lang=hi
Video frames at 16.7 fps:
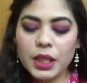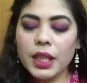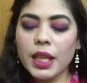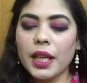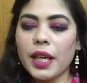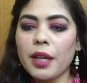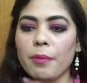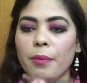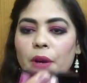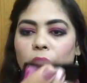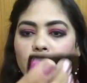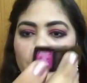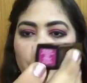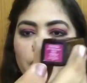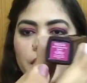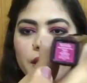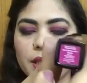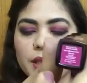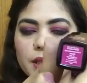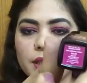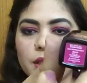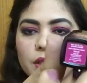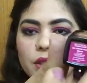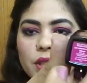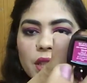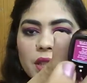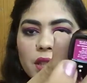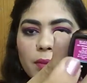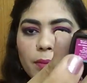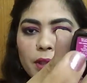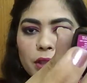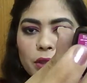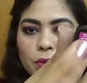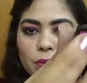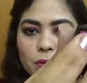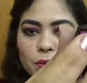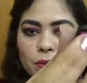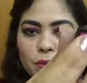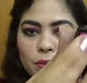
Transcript: कैन आई बोरो अ किस शेड नंबर टू